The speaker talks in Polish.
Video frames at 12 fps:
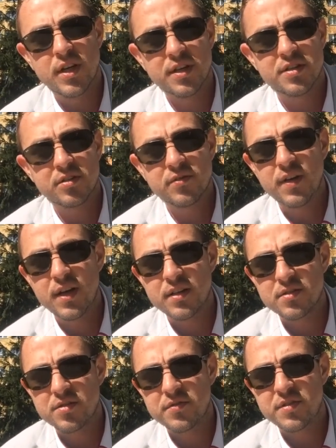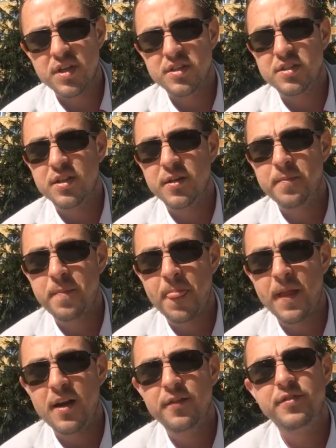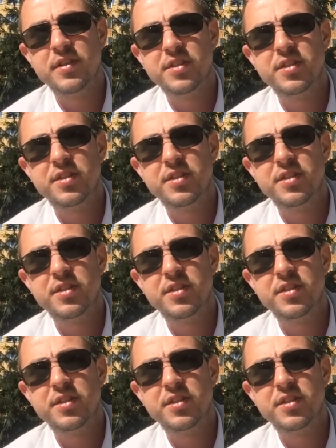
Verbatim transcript: jak się odwleka coś w czasie, ale wie,